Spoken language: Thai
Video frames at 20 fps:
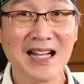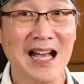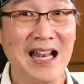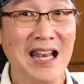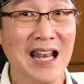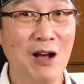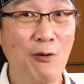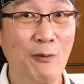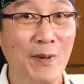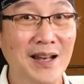กา
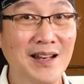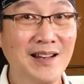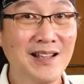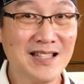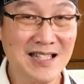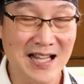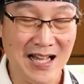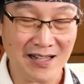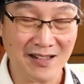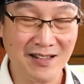รละเว้น
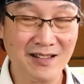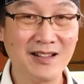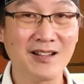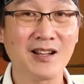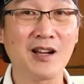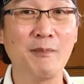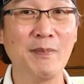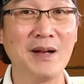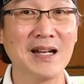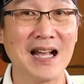เนื้อสัตว์
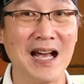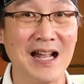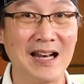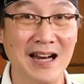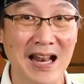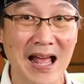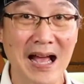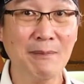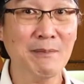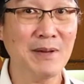ก็เป็นการ
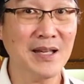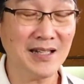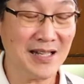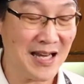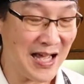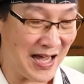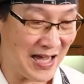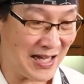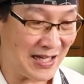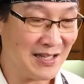ล้างพิษ
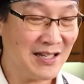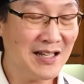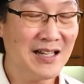ได้